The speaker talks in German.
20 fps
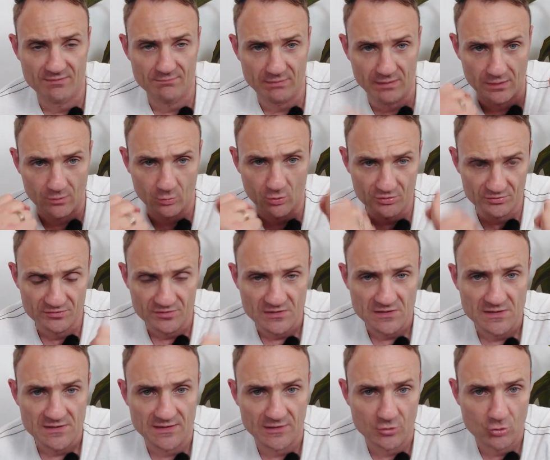Wir brauchen
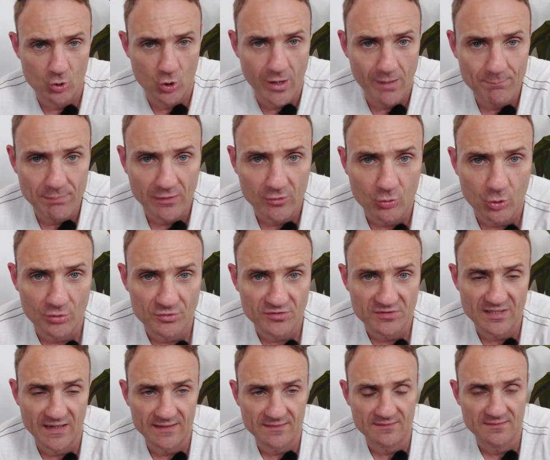den
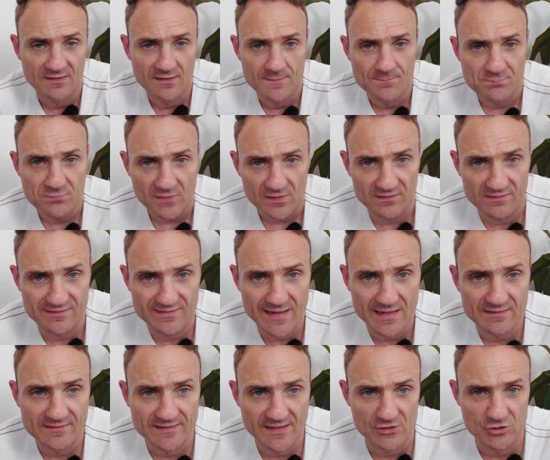Körperkontakt
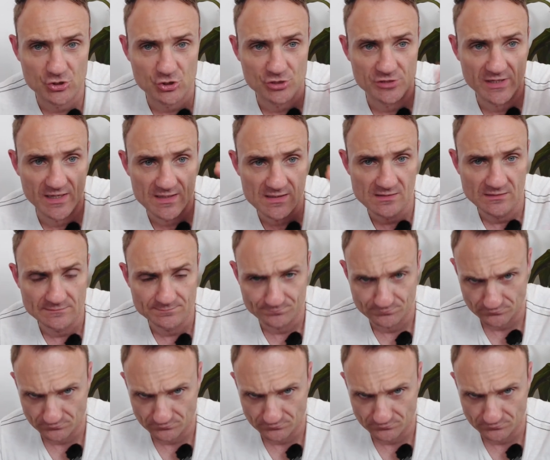sehr, sehr schnell.